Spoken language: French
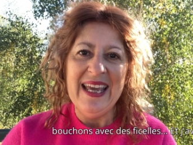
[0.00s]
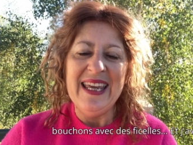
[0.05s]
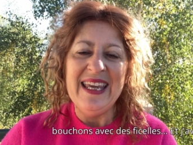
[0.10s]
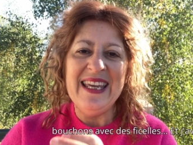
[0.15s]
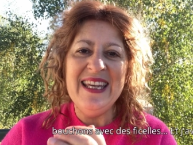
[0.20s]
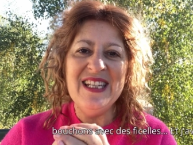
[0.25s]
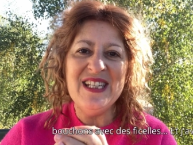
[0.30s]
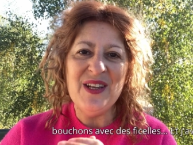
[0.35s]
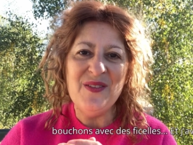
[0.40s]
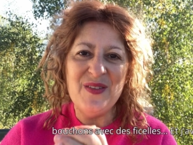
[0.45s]

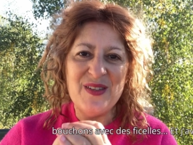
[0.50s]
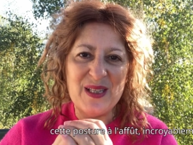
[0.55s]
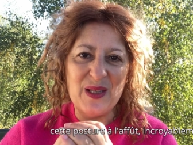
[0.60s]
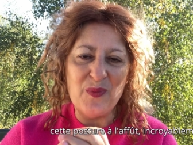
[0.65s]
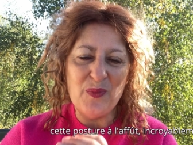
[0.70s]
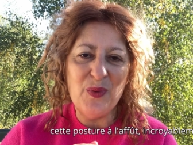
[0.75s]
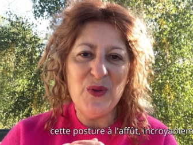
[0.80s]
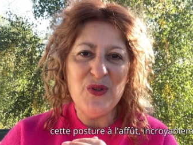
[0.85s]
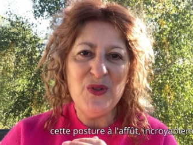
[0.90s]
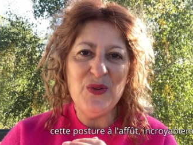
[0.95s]
Et j'avais cette
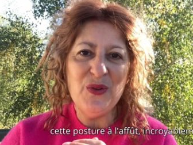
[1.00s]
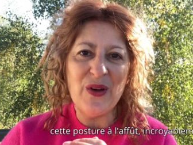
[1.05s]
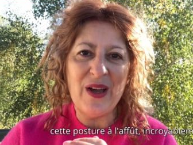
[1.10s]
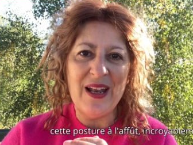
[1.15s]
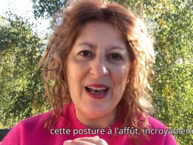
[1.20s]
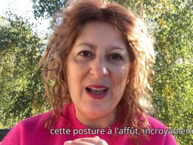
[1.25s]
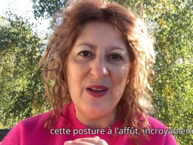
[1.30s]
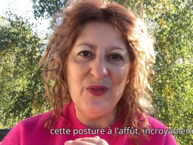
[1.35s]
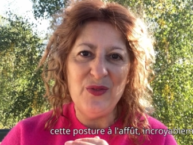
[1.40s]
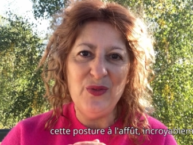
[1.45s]
posture à
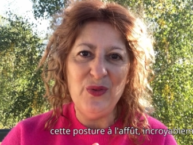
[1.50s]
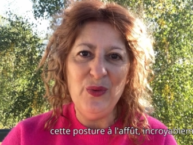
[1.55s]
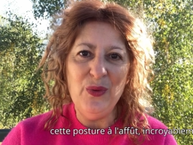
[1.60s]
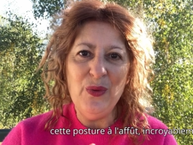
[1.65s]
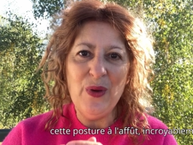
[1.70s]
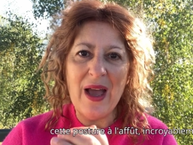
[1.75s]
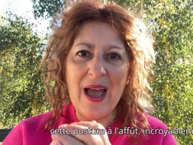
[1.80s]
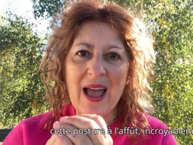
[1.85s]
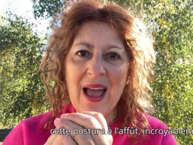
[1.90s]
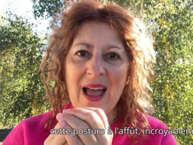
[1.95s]
l'affût,
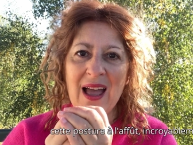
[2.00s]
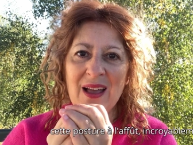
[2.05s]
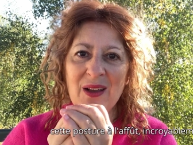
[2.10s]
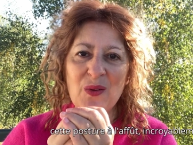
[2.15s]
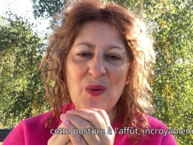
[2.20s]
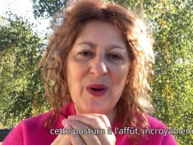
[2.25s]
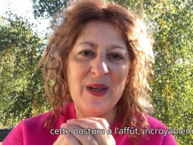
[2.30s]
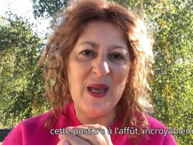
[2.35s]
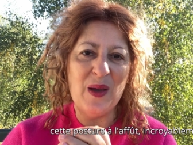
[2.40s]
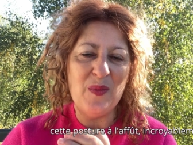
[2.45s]

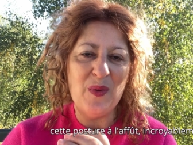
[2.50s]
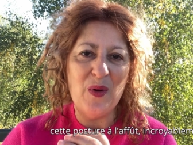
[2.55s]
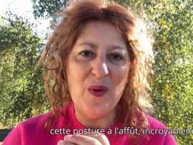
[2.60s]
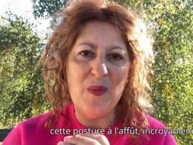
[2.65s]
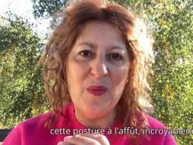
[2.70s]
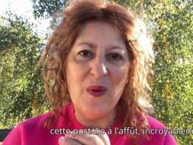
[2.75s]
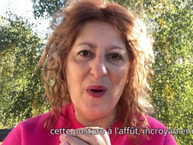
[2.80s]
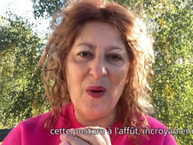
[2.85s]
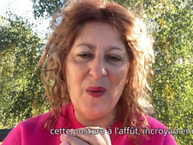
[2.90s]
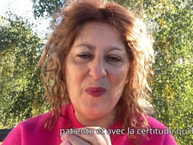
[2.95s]

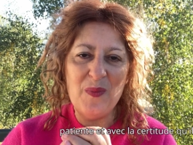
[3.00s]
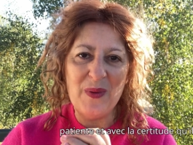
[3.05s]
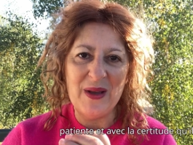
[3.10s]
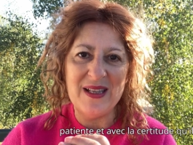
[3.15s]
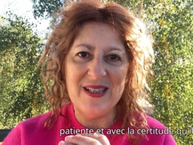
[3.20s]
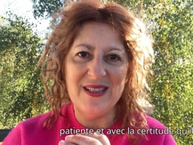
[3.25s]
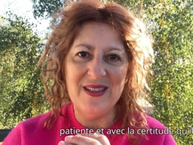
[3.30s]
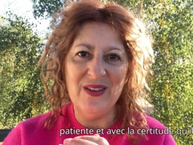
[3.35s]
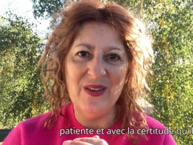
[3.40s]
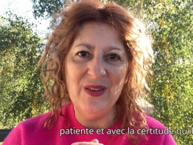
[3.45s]
incroyablement
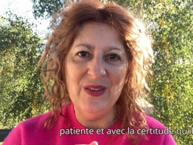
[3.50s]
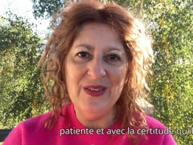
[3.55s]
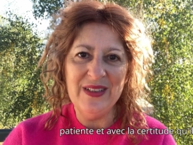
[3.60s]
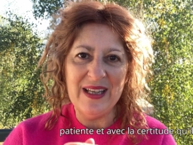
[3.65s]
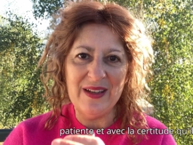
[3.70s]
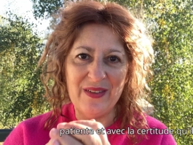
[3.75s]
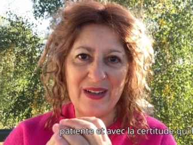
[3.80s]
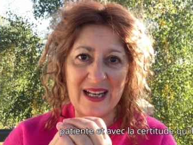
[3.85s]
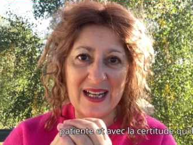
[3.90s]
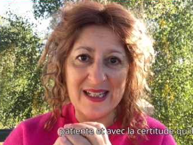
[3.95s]
patiente et
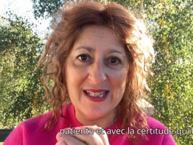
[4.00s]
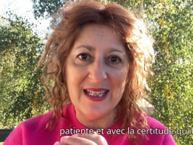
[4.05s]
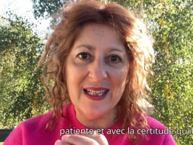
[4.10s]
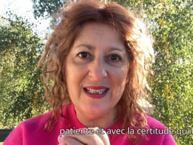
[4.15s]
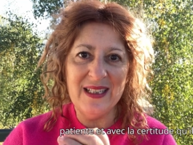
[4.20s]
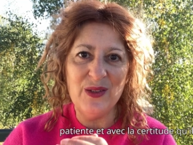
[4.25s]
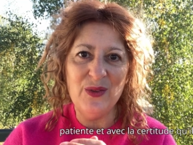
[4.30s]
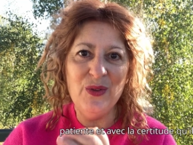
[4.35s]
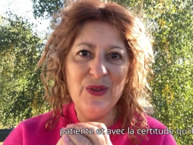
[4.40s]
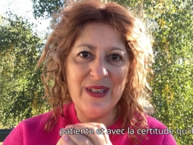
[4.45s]
avec la
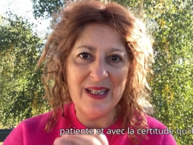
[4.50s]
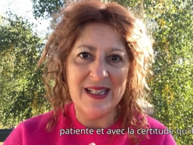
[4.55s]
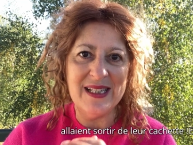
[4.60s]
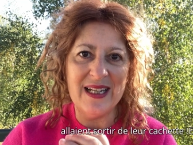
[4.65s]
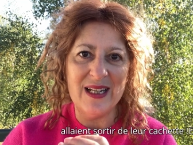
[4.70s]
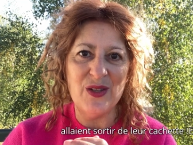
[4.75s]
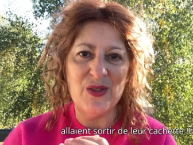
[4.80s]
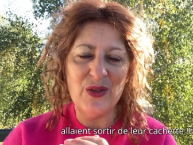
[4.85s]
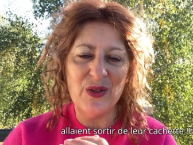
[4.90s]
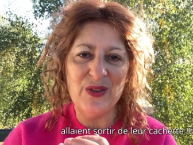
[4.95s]
certitude qu'ils
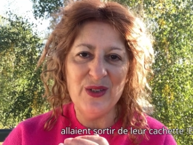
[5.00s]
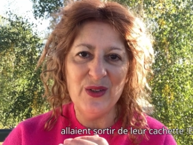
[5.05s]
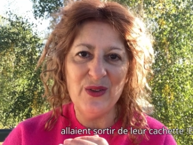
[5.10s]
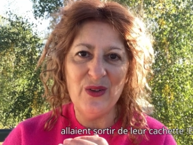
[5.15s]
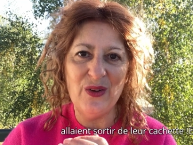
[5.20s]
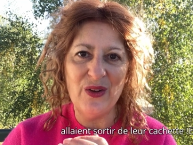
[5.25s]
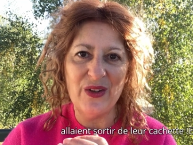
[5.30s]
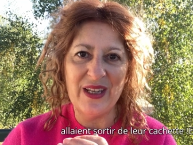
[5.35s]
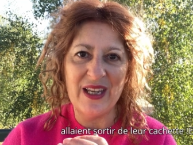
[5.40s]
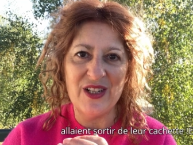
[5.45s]
allaient sortir de
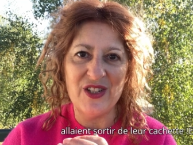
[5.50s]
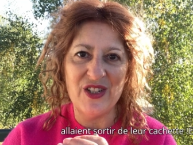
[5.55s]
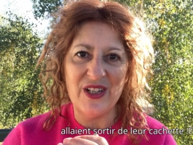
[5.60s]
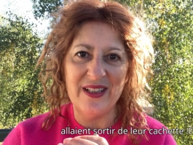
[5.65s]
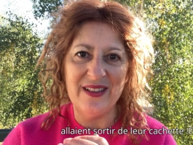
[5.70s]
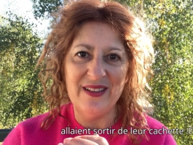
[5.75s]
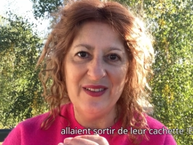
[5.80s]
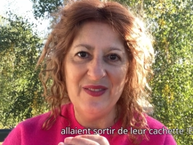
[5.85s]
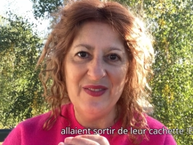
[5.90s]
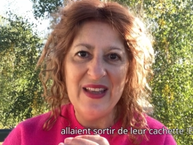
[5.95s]
leur
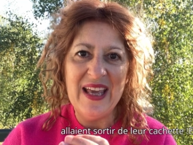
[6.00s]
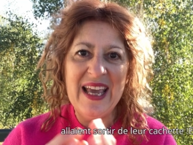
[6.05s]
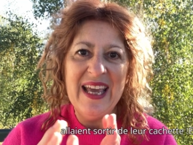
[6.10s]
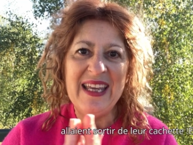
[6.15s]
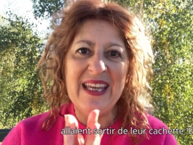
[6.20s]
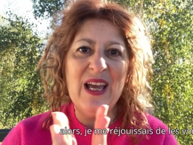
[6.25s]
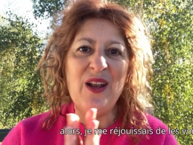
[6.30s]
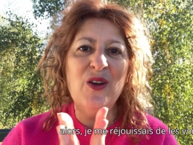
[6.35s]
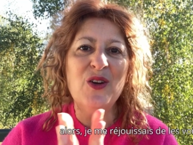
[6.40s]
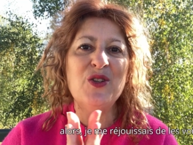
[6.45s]
cachette.
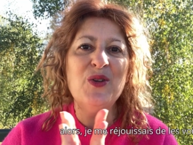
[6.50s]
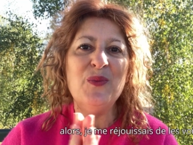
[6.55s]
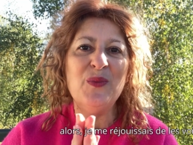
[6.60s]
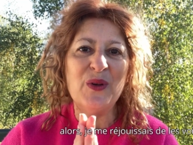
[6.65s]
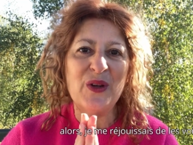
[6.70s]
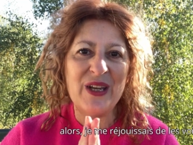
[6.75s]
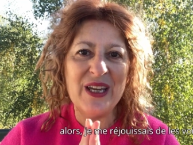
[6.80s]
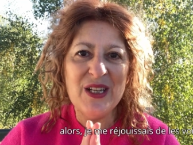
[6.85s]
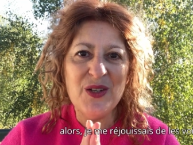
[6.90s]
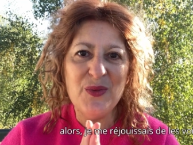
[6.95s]
Et alors je me
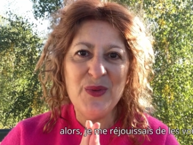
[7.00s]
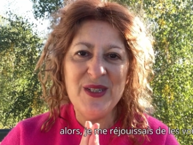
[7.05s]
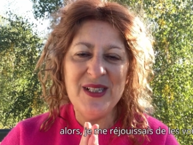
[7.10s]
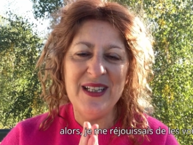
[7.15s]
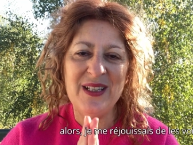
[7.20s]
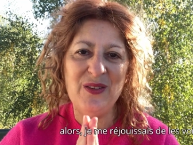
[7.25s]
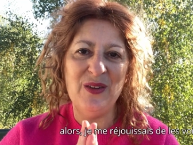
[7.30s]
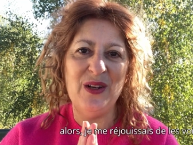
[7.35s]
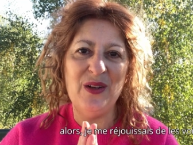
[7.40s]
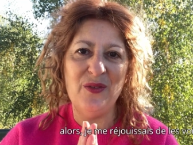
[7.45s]

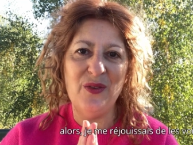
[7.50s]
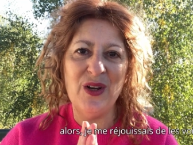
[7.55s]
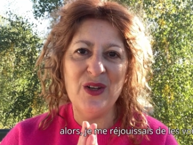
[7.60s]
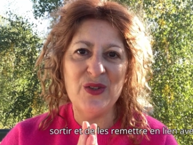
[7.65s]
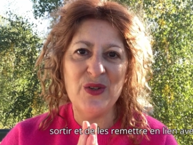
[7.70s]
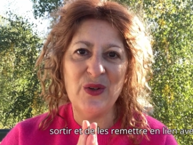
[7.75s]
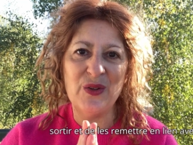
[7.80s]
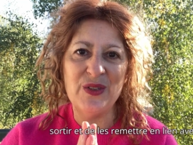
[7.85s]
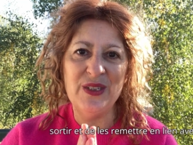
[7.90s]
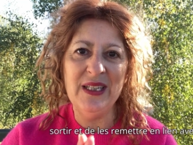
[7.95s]
réjouissais de les voir
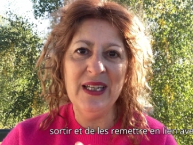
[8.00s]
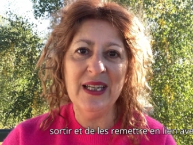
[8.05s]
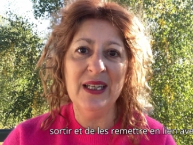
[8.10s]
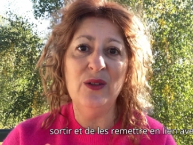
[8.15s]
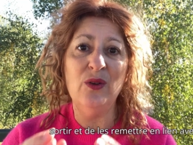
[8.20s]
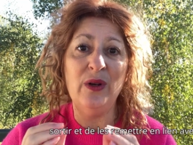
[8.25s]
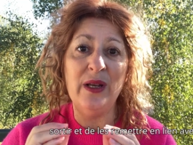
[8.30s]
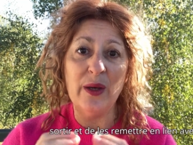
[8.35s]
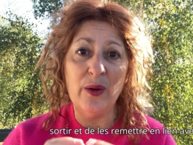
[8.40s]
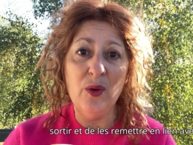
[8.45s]
sortir et
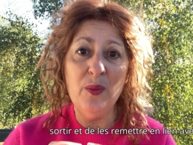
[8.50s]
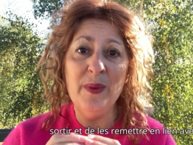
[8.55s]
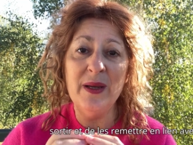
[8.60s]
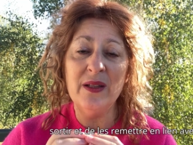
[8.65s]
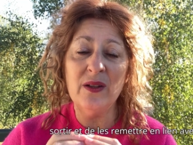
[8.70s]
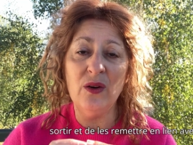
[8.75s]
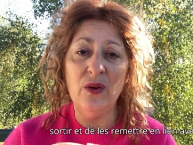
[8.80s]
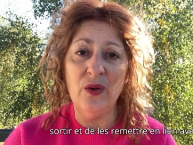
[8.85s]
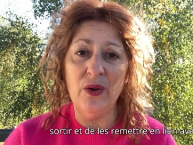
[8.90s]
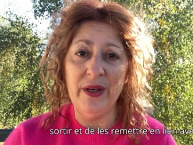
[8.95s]
de les
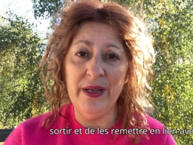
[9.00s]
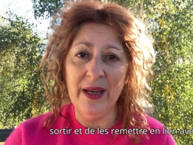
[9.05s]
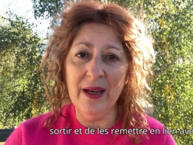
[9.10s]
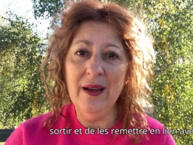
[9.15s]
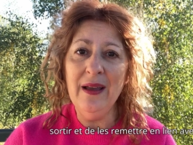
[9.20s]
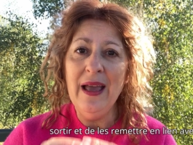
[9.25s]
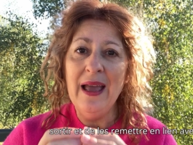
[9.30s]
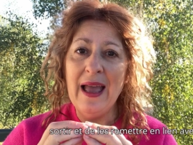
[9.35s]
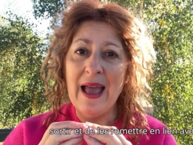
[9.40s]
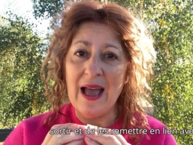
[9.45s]
remettre en lien
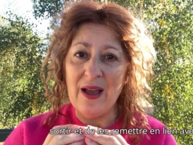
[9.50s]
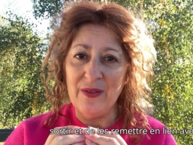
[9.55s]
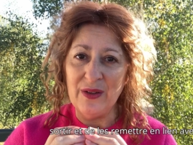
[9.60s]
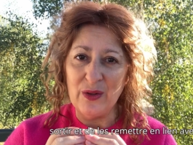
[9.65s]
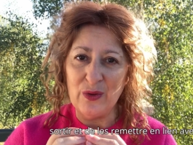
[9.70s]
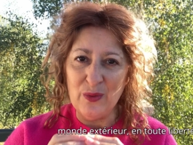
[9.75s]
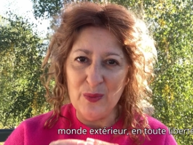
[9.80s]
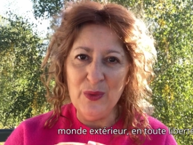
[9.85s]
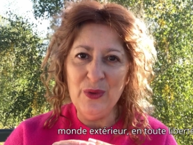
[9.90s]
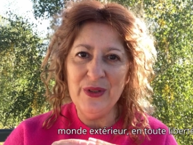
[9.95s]
avec
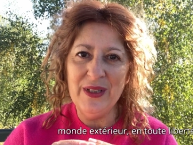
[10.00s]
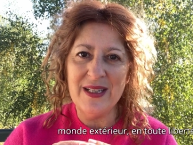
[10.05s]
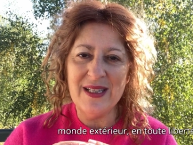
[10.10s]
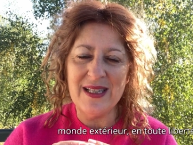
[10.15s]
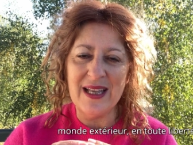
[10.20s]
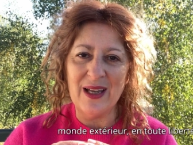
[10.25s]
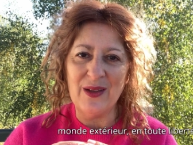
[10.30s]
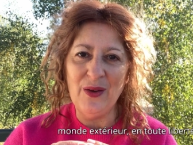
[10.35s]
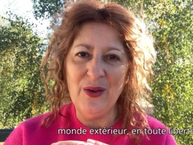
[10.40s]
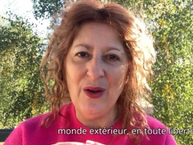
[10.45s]
le monde
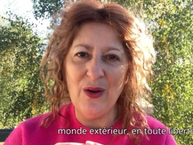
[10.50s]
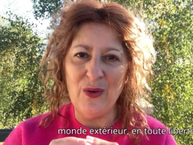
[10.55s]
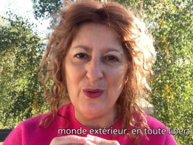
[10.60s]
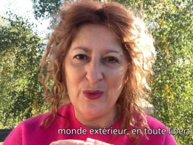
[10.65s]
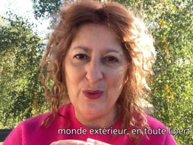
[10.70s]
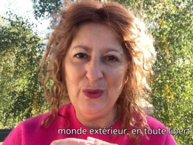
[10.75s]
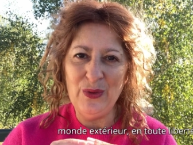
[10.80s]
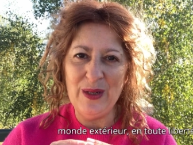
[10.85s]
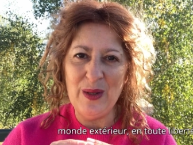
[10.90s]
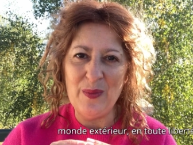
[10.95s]
extérieur en
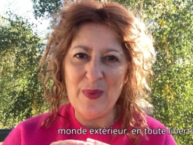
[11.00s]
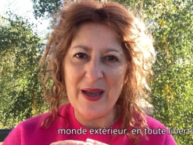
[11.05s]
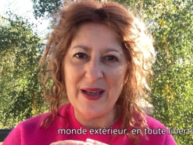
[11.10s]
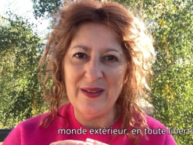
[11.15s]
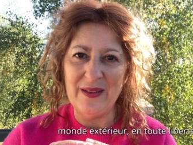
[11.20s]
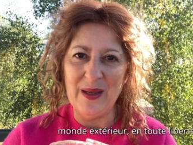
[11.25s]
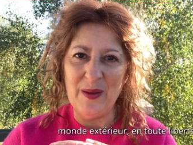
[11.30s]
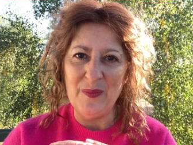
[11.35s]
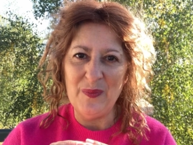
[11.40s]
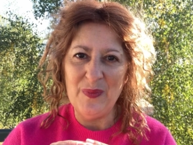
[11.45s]
toute
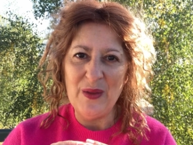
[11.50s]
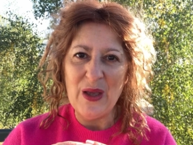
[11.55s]
liberté.